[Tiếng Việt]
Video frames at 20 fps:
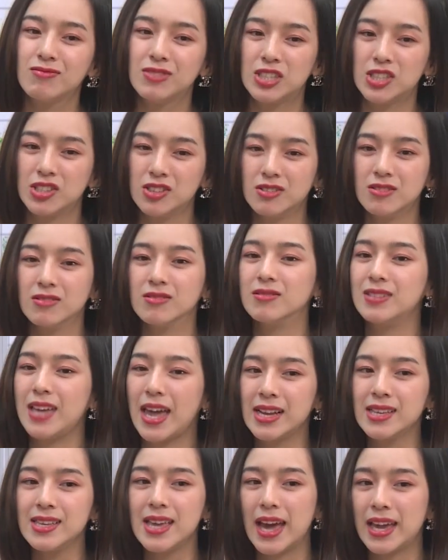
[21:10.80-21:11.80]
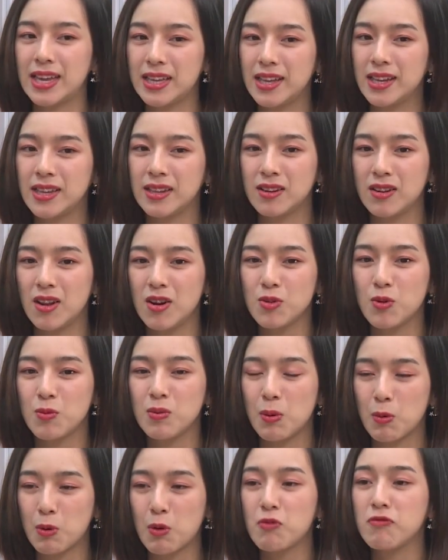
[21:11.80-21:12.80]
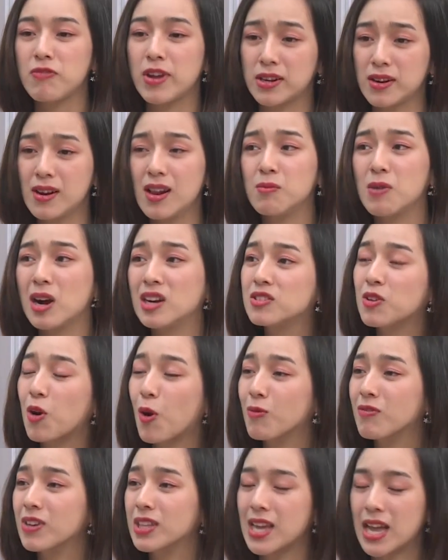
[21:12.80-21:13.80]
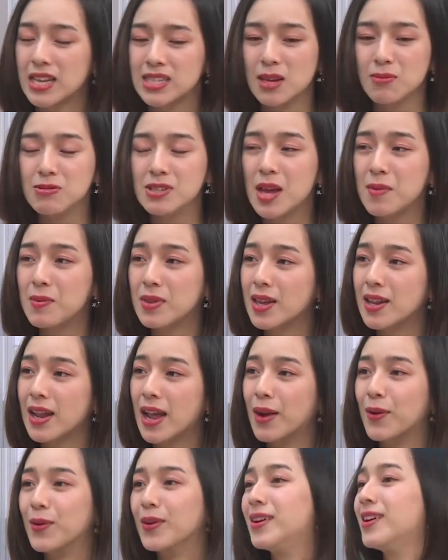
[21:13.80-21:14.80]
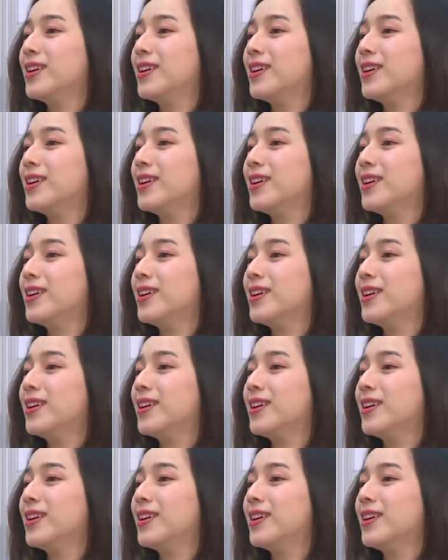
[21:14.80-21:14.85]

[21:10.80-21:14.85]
trường giảng dạy thì nó cũng là một công việc rất là bận rộn vậy thì anh sắp xếp như thế nào